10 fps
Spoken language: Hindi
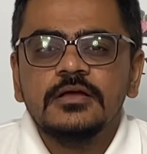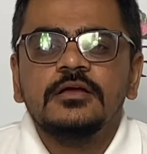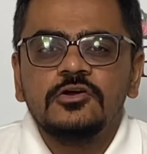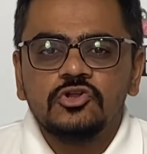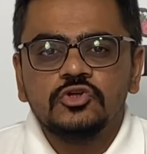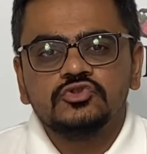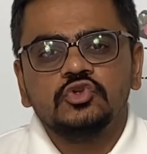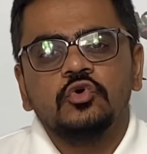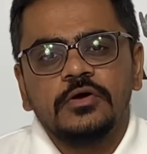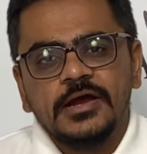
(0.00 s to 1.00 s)
चलो
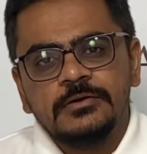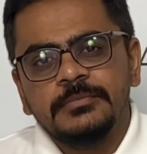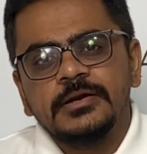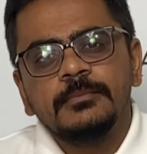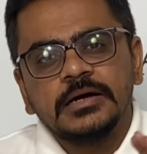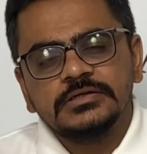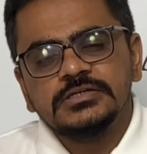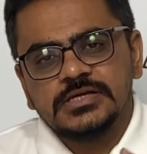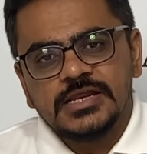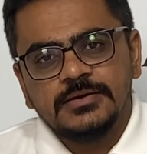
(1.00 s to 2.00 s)
दोस्तों हैंडमेड बांधनी
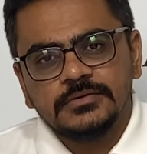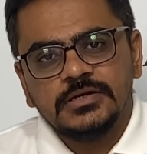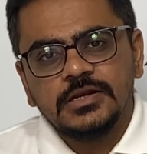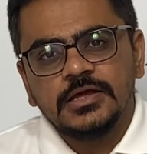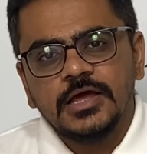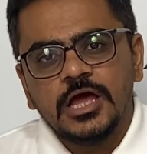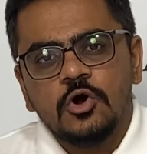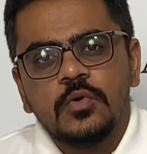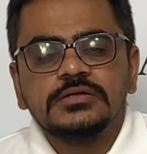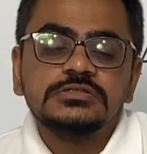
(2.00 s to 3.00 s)
सारी आपके लिए लेके आया
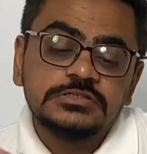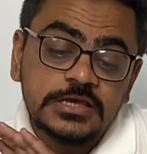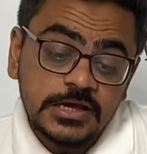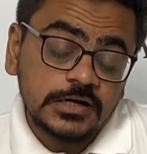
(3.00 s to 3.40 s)
हो आज छः